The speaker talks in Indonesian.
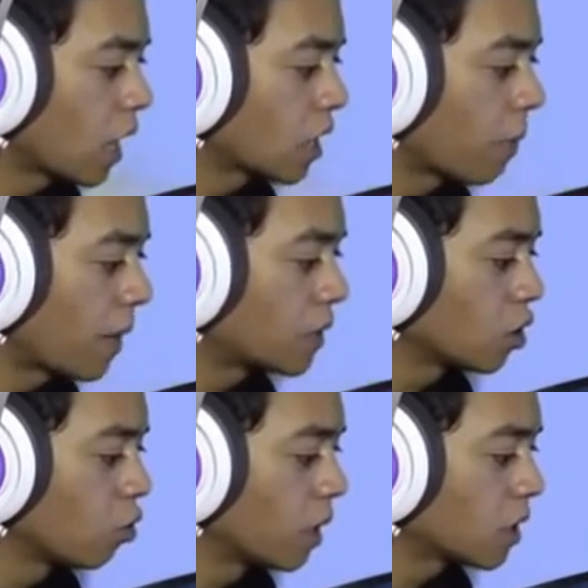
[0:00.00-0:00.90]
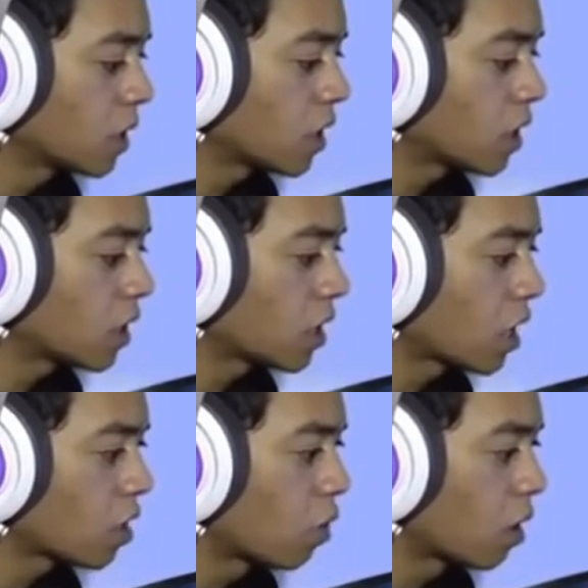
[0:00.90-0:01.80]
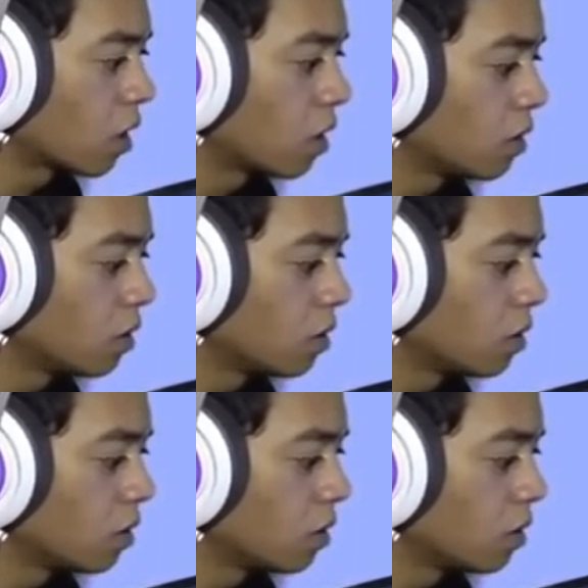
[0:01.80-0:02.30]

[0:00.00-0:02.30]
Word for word: Sekarang kita pancing dulu biar titik titannya keluar.